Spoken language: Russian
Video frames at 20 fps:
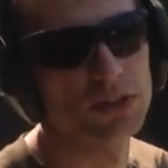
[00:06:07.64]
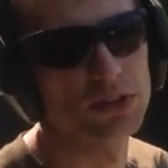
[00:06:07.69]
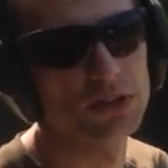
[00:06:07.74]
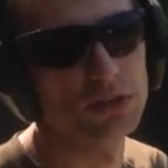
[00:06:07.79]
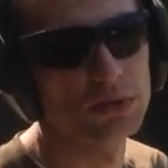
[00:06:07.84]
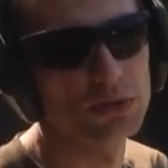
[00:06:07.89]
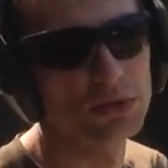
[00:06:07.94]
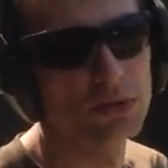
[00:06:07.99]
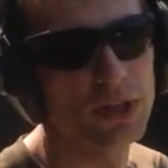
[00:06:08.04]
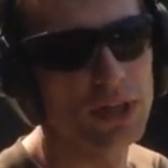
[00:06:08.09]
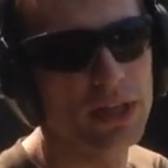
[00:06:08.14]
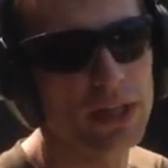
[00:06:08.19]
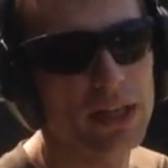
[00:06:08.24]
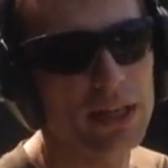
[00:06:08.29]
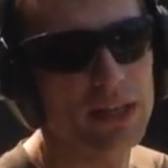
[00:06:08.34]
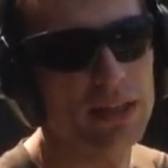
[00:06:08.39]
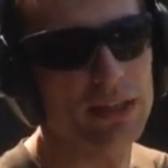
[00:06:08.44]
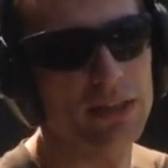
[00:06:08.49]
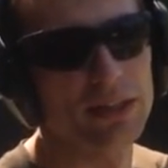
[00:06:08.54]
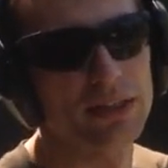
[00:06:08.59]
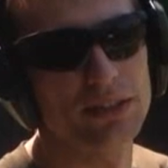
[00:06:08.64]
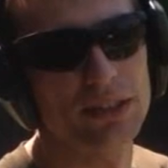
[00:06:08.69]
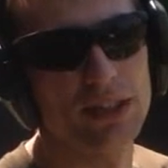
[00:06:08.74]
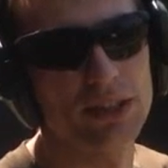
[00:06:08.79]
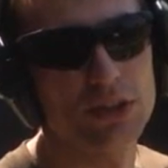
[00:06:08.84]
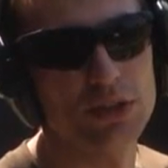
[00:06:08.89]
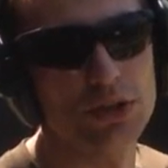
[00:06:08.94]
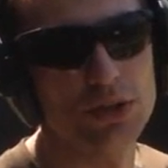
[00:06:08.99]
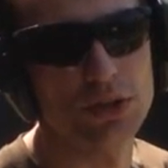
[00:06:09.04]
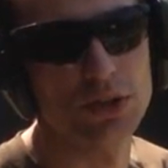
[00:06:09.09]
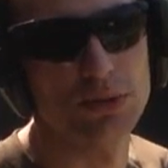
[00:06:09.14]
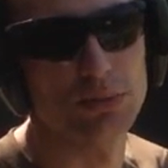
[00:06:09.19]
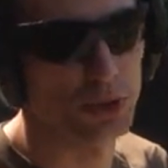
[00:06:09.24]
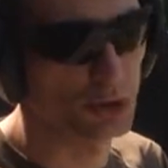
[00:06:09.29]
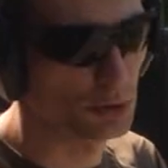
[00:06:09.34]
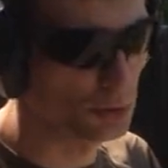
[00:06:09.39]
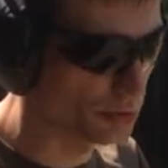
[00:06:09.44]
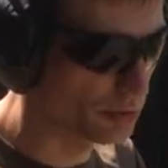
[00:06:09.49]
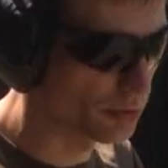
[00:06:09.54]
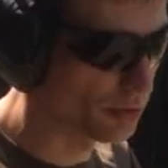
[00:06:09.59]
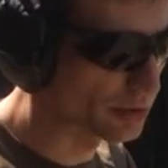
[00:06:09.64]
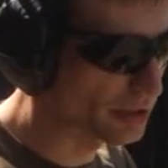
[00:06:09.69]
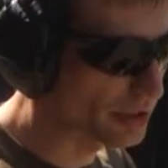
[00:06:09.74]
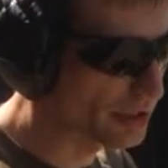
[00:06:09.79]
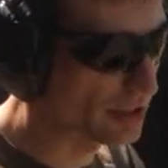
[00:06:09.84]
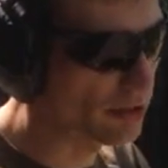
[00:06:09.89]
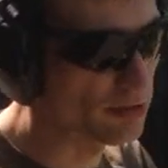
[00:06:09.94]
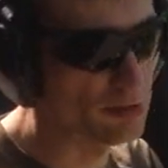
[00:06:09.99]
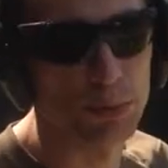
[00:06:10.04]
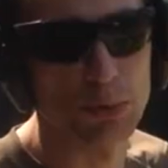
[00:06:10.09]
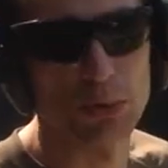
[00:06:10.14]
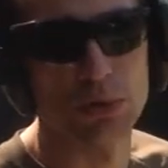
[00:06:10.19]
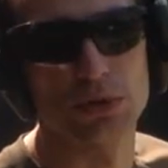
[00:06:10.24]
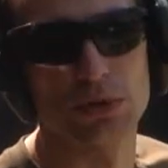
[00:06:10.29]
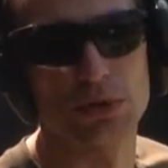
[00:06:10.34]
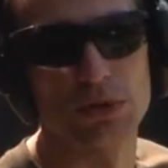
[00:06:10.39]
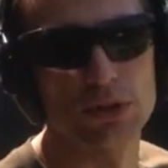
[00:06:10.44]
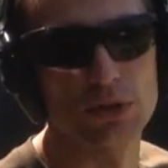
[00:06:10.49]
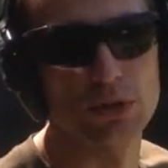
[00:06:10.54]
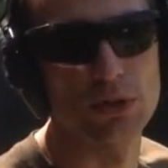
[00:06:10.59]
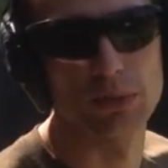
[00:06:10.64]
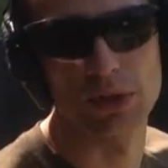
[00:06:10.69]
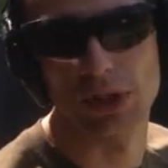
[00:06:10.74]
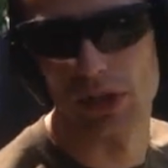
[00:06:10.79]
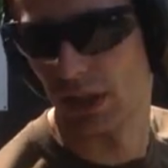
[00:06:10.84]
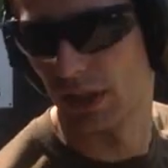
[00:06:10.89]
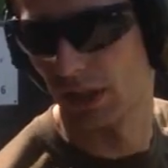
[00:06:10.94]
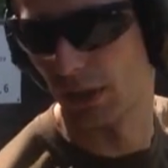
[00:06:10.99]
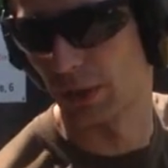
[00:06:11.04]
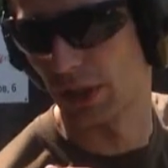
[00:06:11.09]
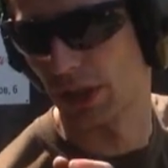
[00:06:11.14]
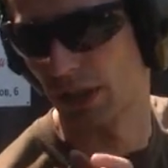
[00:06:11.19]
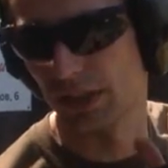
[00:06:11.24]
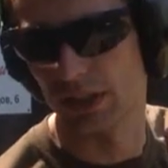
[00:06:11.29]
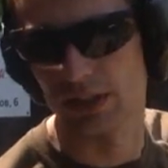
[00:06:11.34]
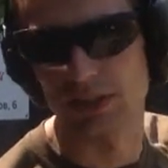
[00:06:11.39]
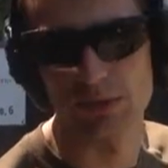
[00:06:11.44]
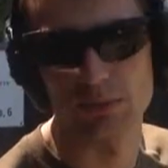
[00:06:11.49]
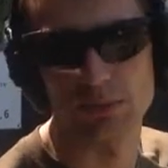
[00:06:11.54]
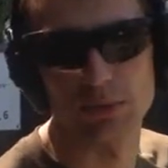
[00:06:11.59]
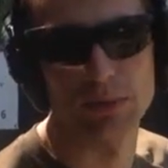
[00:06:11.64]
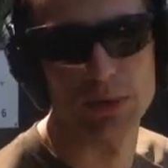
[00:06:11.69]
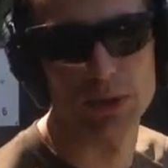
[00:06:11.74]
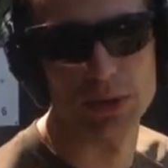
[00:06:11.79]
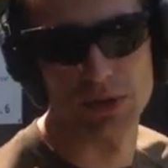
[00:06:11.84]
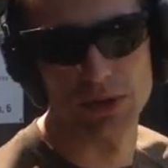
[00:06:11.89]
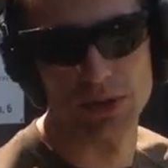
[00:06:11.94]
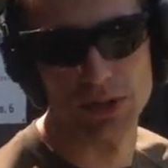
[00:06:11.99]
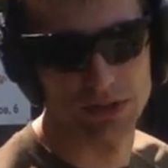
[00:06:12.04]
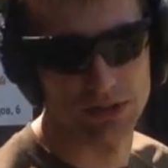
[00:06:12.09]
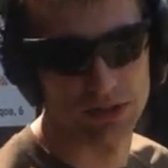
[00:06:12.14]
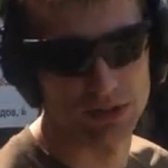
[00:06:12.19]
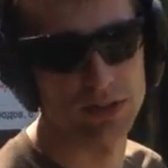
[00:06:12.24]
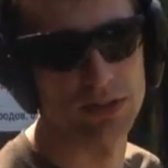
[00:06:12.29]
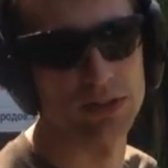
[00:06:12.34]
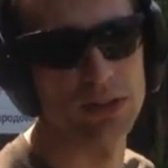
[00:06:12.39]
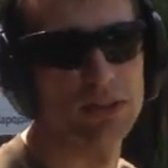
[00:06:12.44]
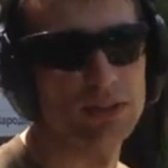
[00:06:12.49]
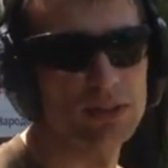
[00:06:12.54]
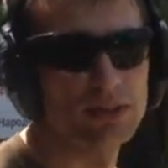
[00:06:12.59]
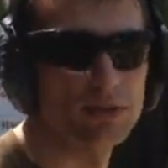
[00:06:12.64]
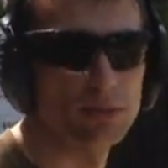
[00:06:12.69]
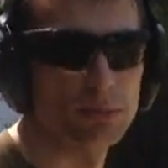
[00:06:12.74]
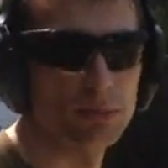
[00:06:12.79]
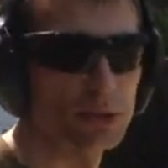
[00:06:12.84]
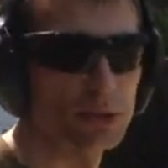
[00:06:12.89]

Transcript: в носу, э, я ничего не почувствовал. Это к вопросу о том, как обороняться с помощью отечественных газовых